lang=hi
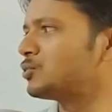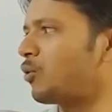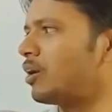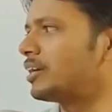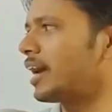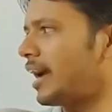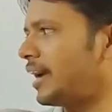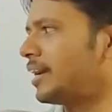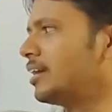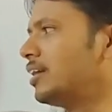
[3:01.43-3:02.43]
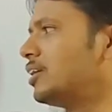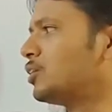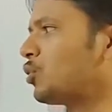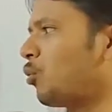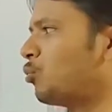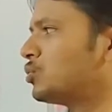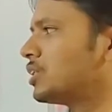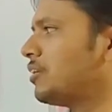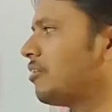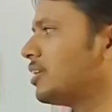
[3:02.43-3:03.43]
सॉल्ट है तो
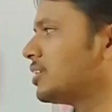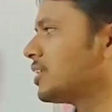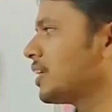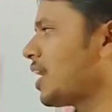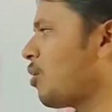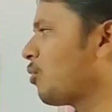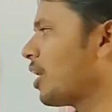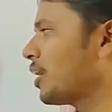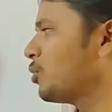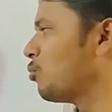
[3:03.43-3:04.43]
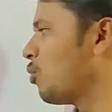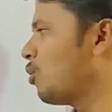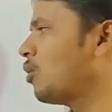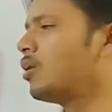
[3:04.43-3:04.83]
उसकी वजह से क्या होगा कि वो